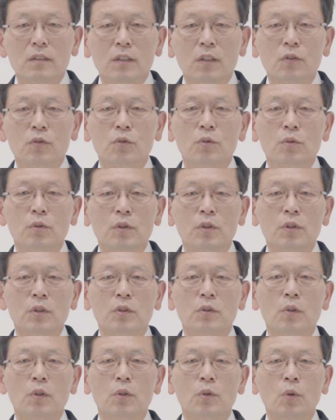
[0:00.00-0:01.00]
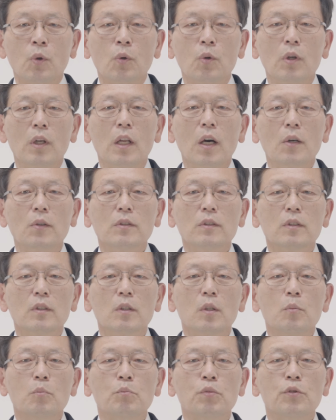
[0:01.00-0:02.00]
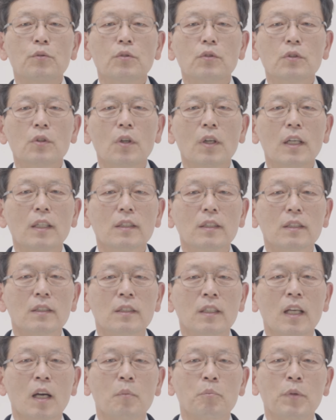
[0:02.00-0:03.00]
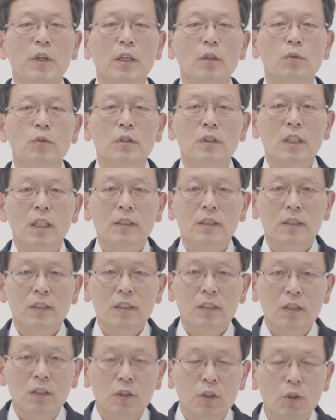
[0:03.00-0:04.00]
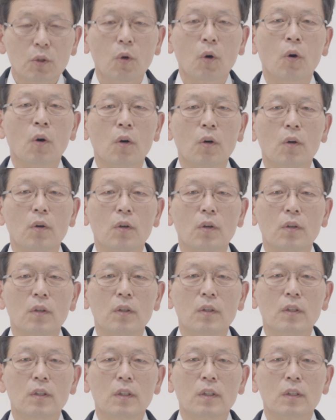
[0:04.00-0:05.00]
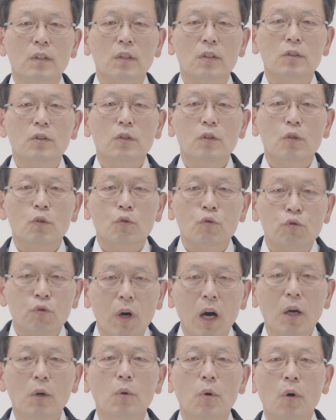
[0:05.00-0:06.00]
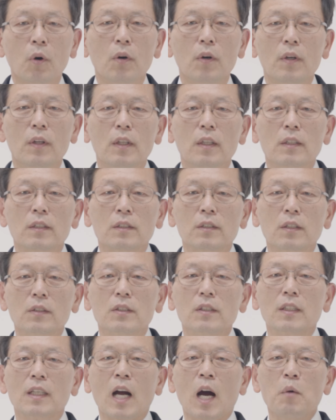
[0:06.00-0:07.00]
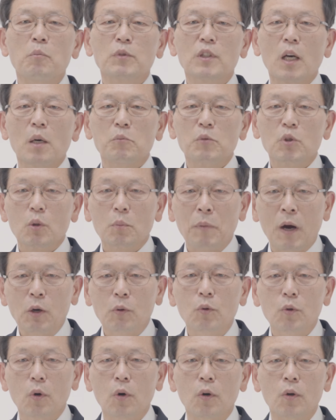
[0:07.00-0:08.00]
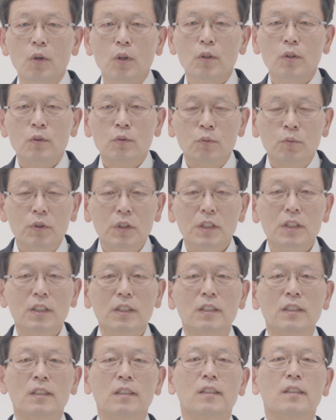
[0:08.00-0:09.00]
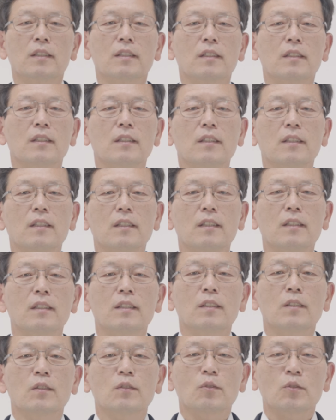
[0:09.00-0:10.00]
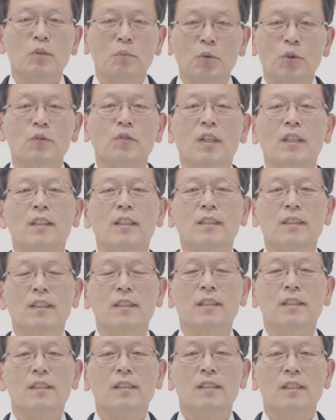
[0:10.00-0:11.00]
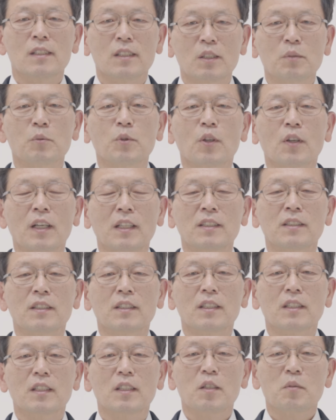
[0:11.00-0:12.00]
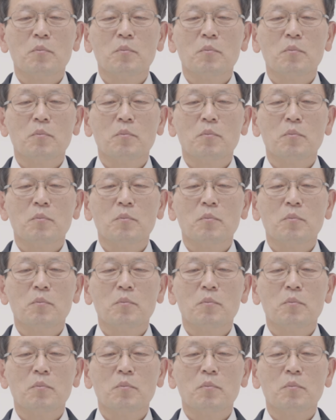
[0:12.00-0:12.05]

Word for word: 예수 그리스도의 놀라운 풍성한 은혜 앞에 우리 자신을 드리고 그것을 구하고 그것을 감사함으로 받고 누리시는 우리 모두가 되기를 진심으로 간절히